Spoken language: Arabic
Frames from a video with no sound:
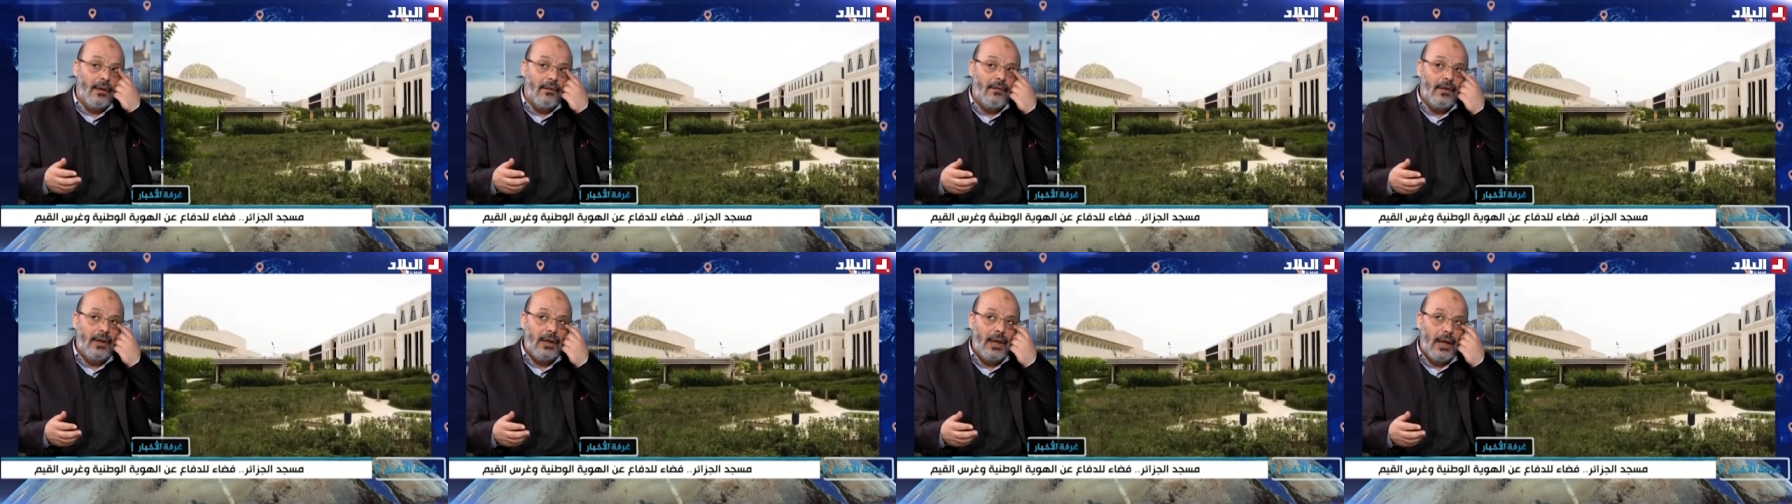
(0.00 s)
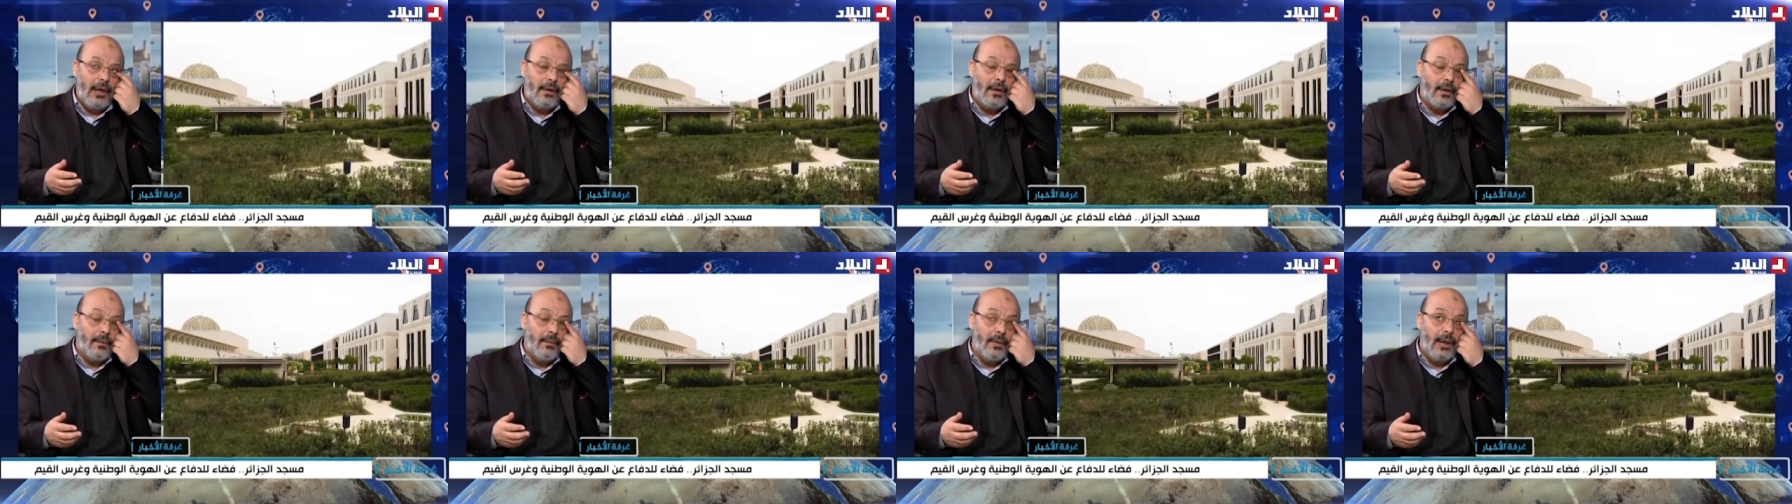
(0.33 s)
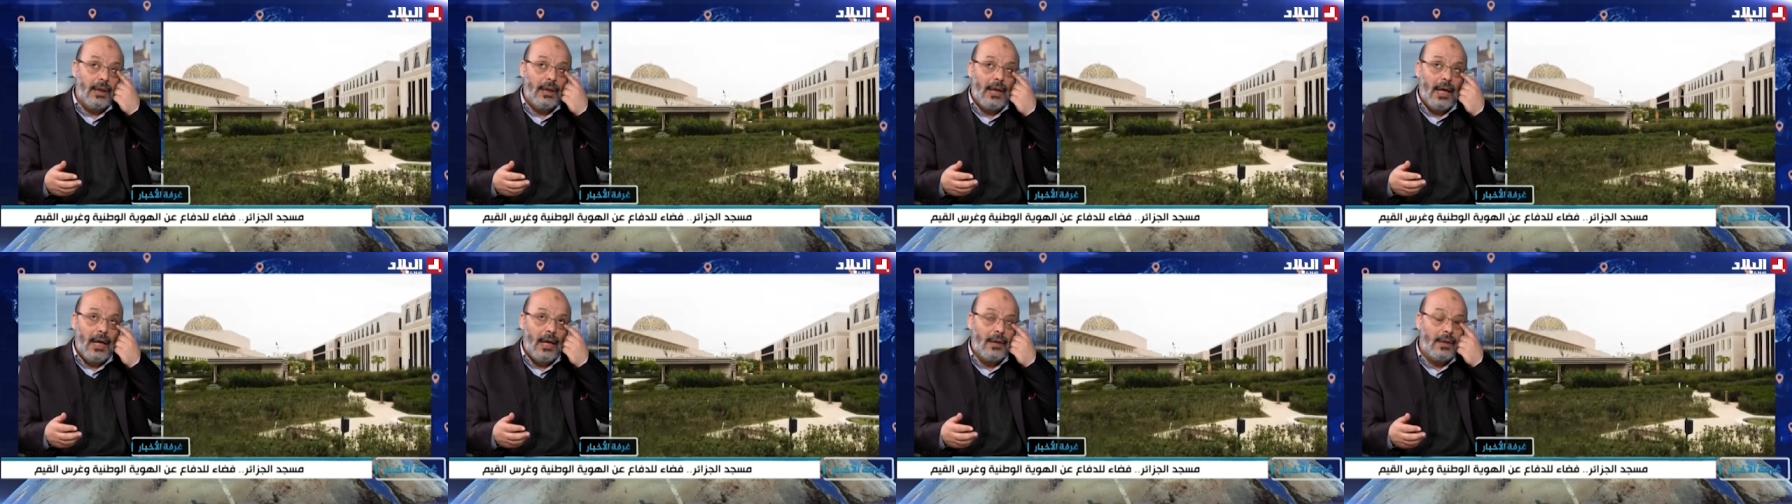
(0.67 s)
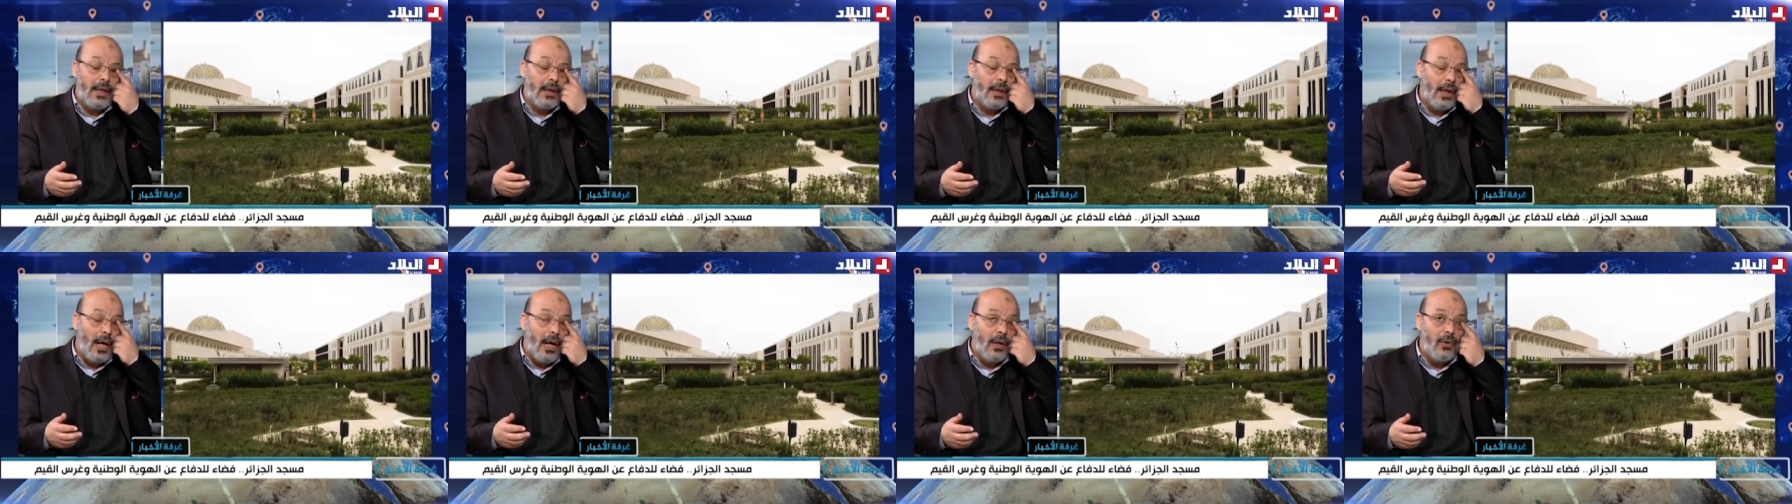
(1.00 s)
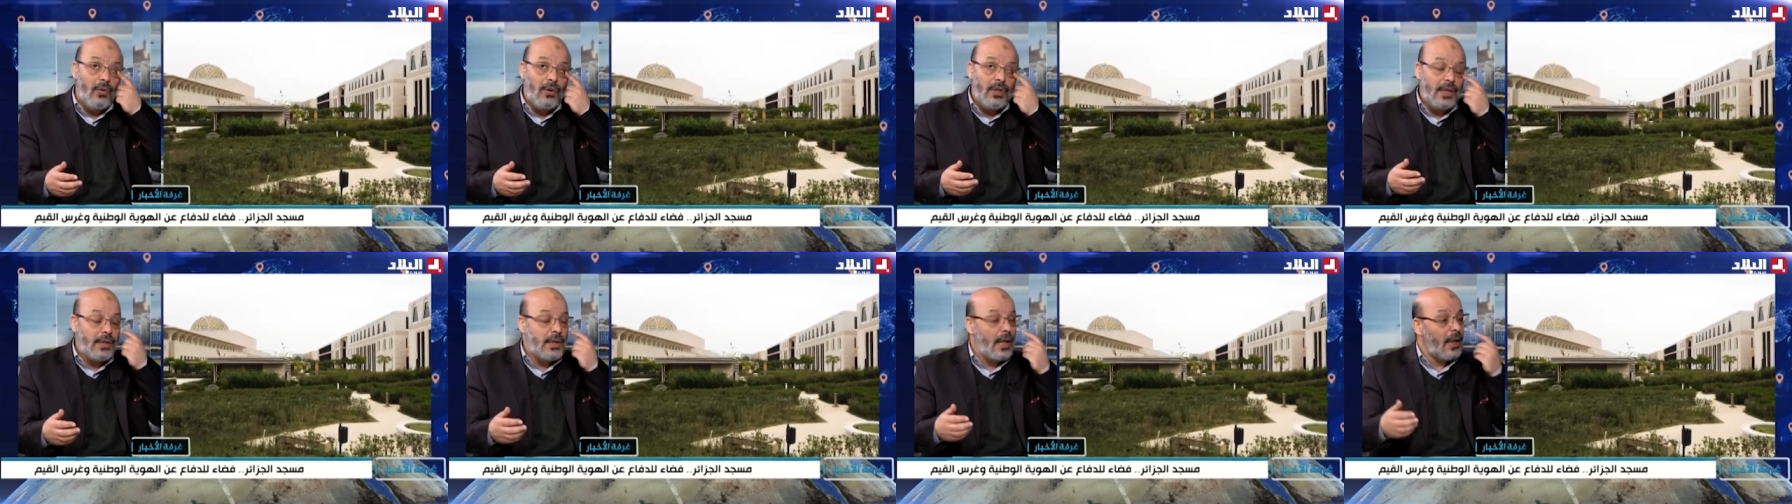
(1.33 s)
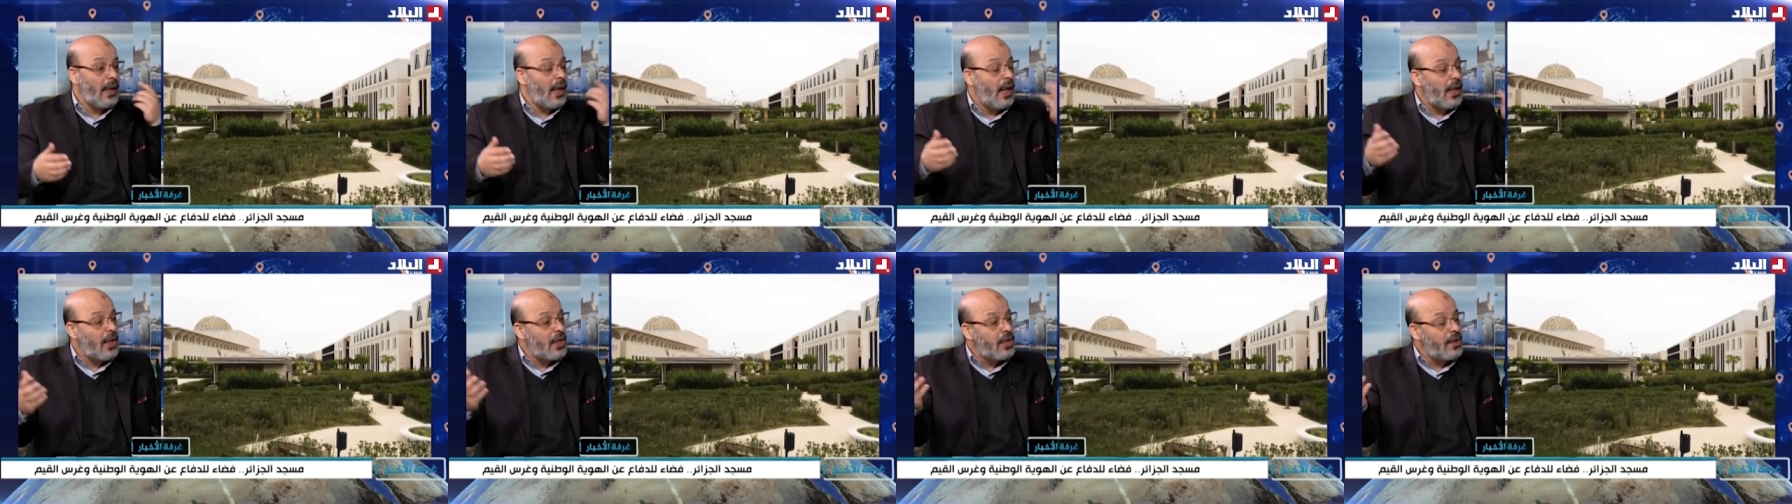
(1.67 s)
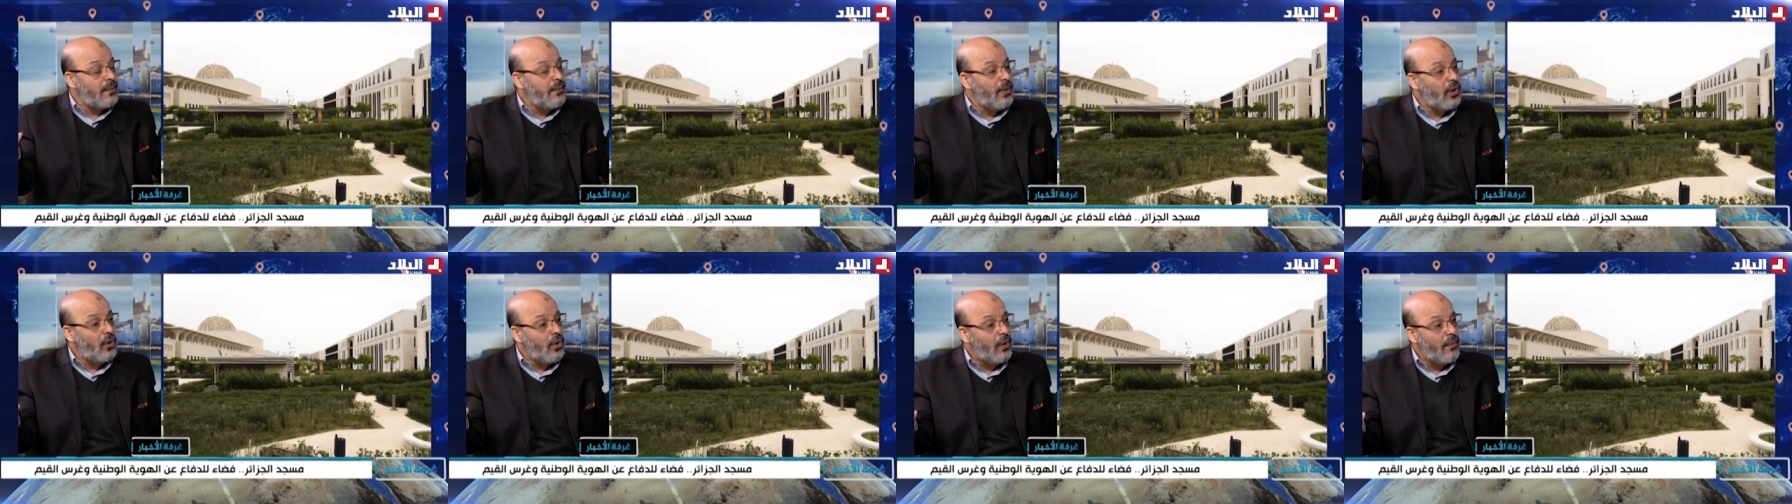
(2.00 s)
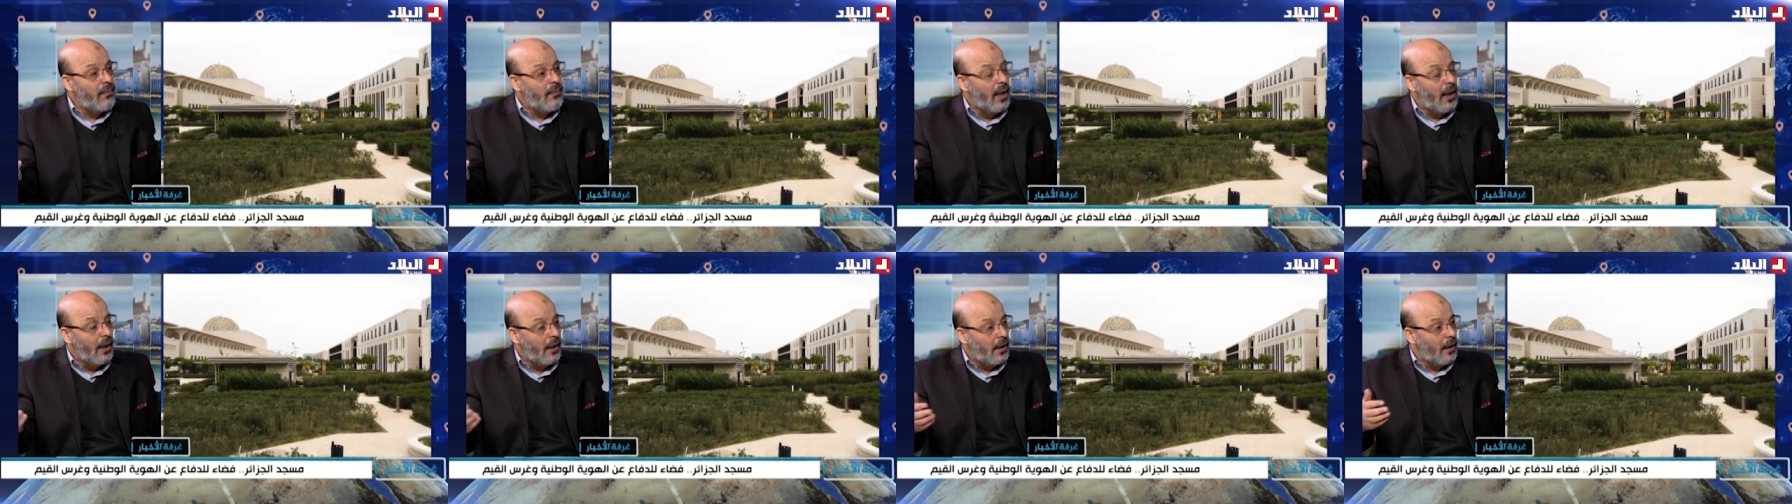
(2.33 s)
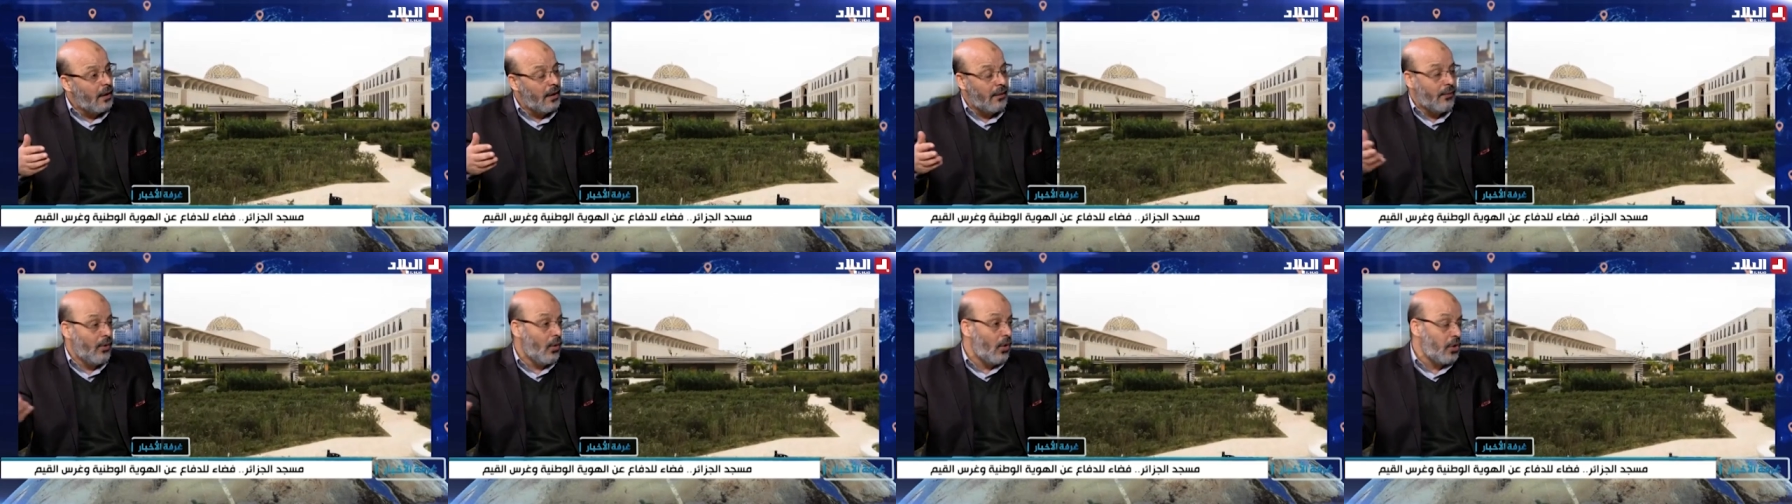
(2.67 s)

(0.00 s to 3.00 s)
في لحظه من اللحظات قالوا الجزائر خرجت من الامه يعني نعم.